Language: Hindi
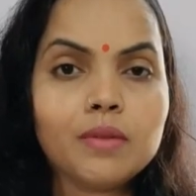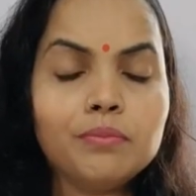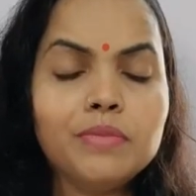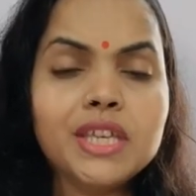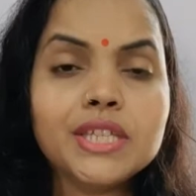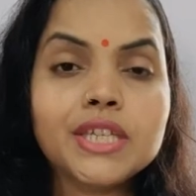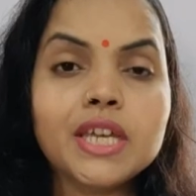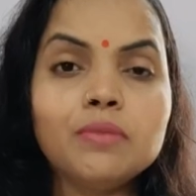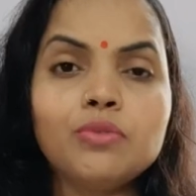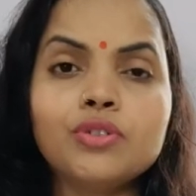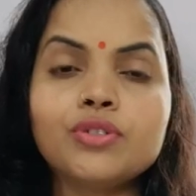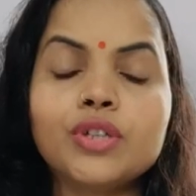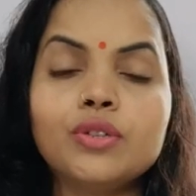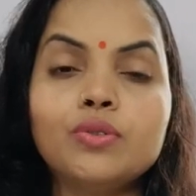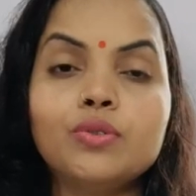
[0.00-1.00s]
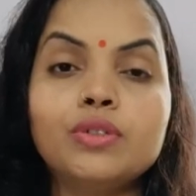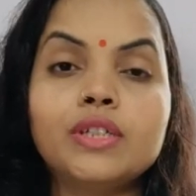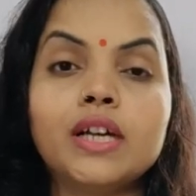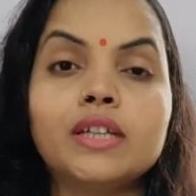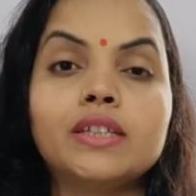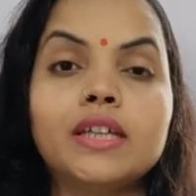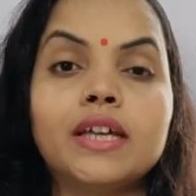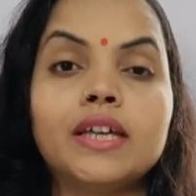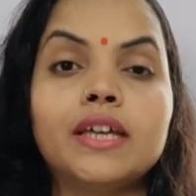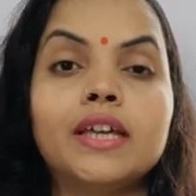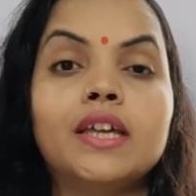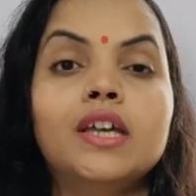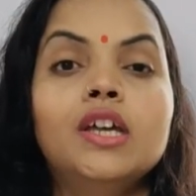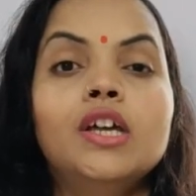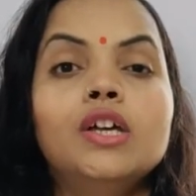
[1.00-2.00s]
मिस्ड एबॉर्शन हो जाता
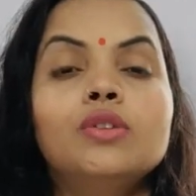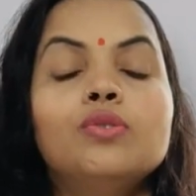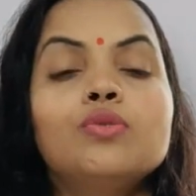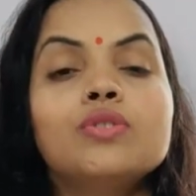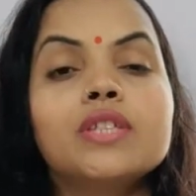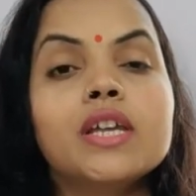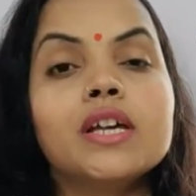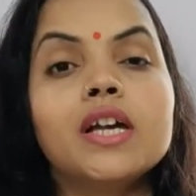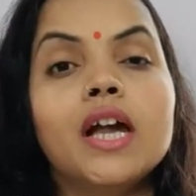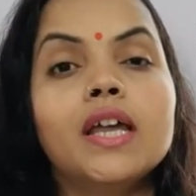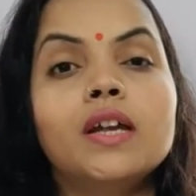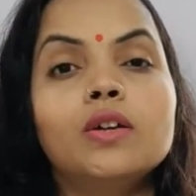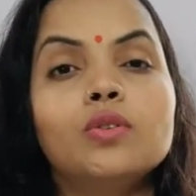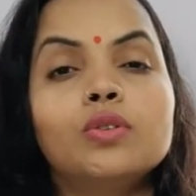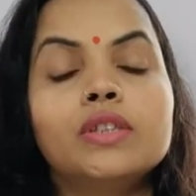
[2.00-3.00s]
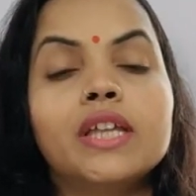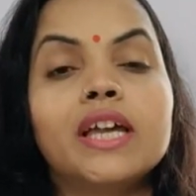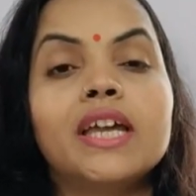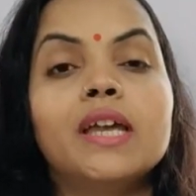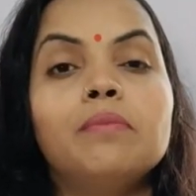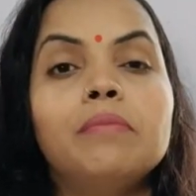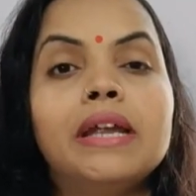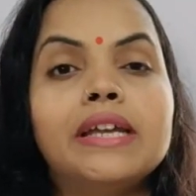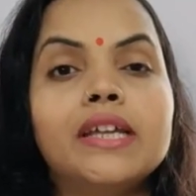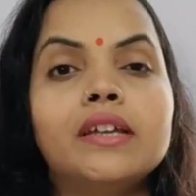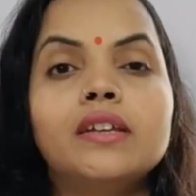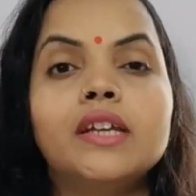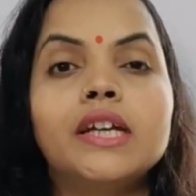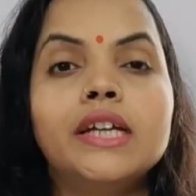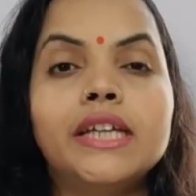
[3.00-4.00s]
है दूसरा कारण होता है
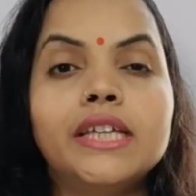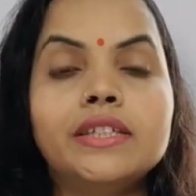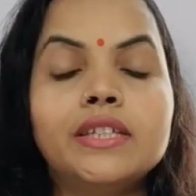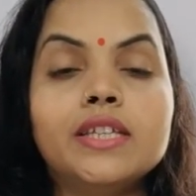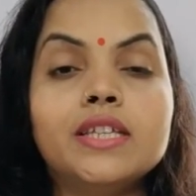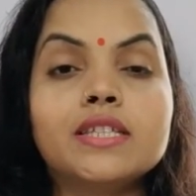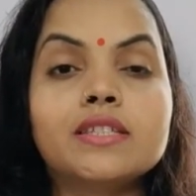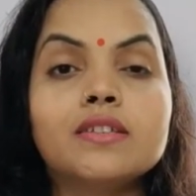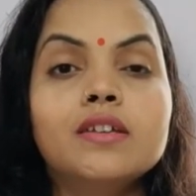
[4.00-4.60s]
मैटरनल डिजीज़